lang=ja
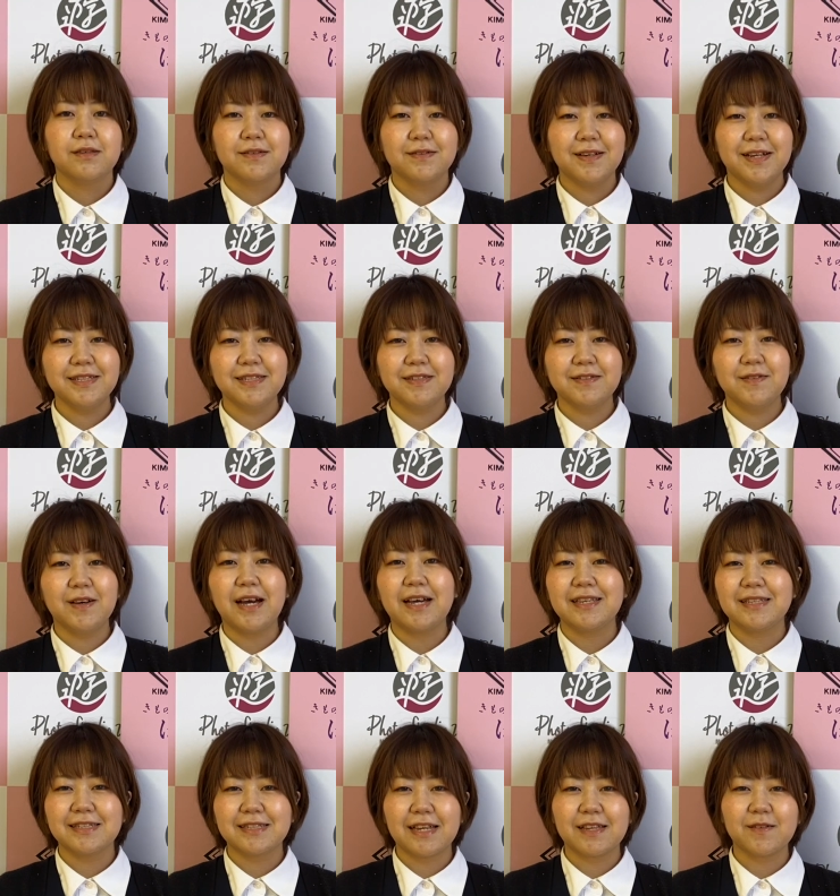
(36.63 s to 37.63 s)
詳しく
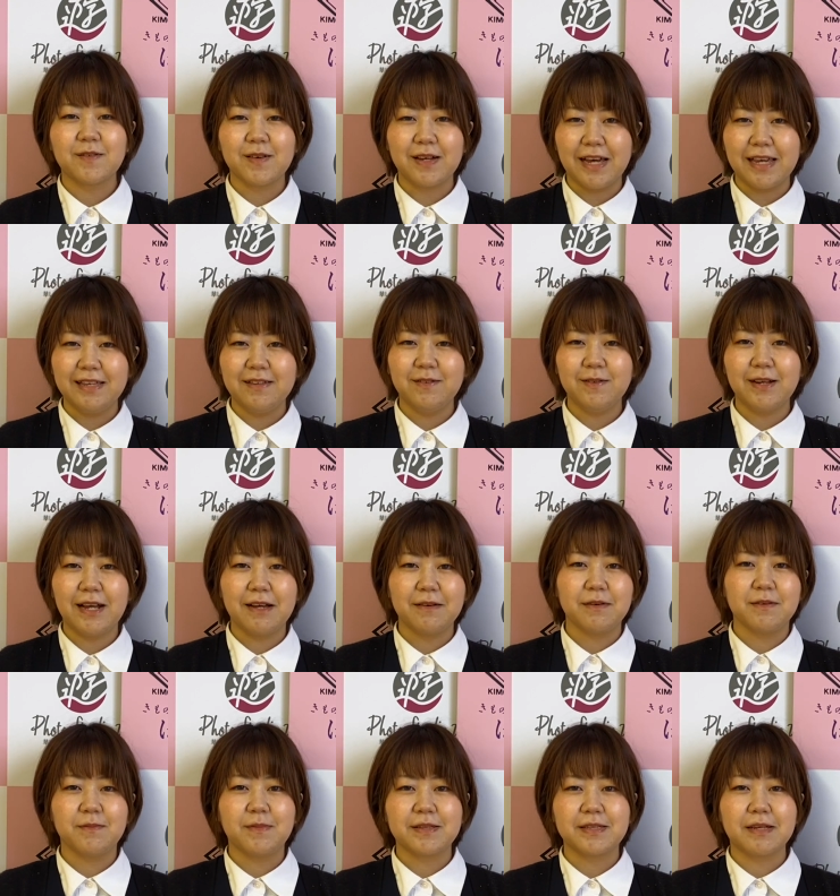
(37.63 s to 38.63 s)
は下の概要
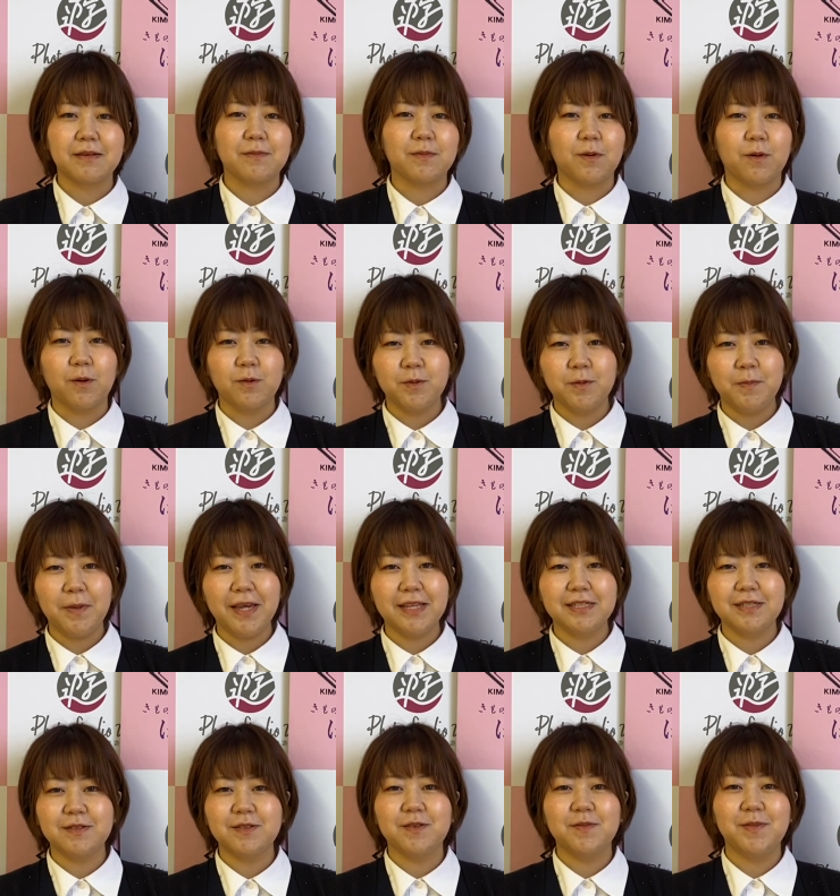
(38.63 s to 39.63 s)
欄または
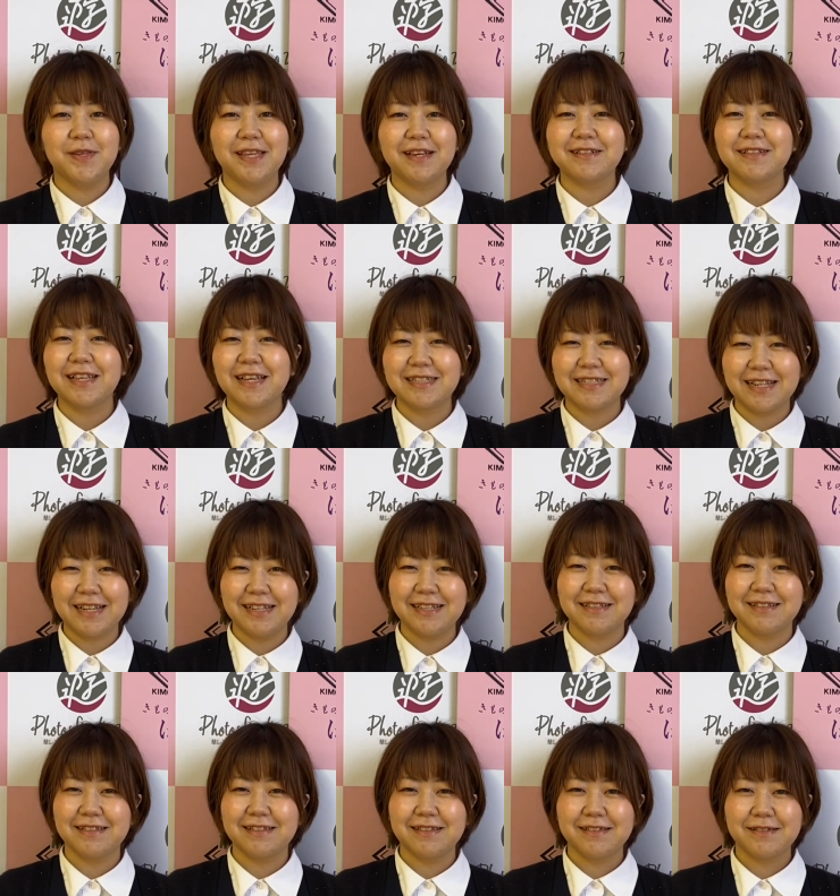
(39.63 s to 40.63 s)
ホームページを見てくださ
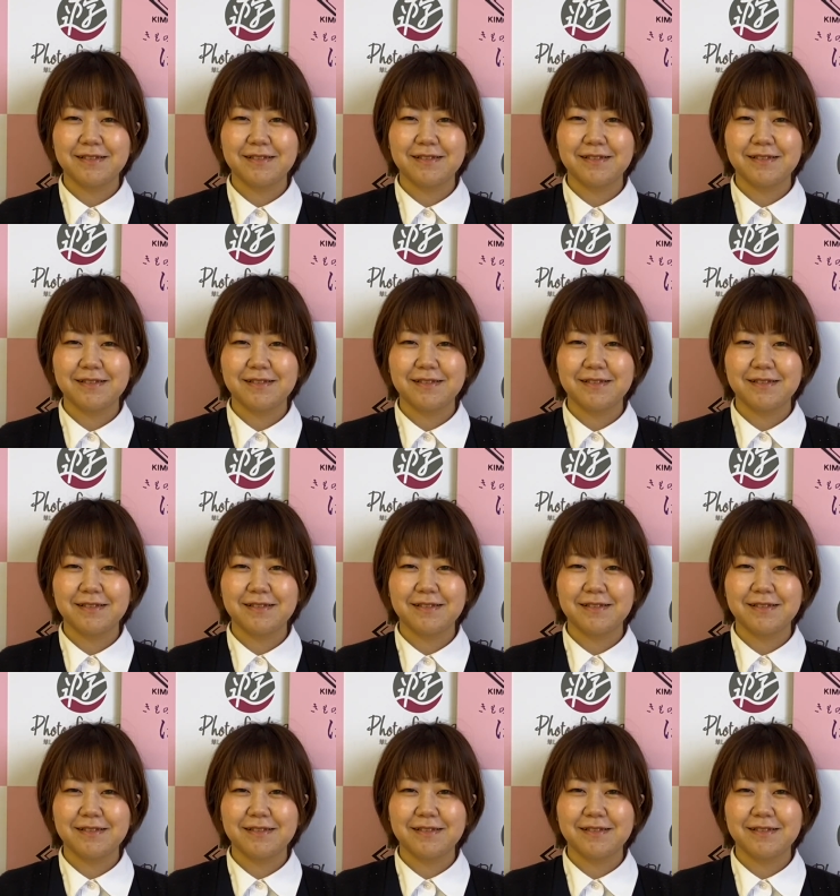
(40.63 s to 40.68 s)
い。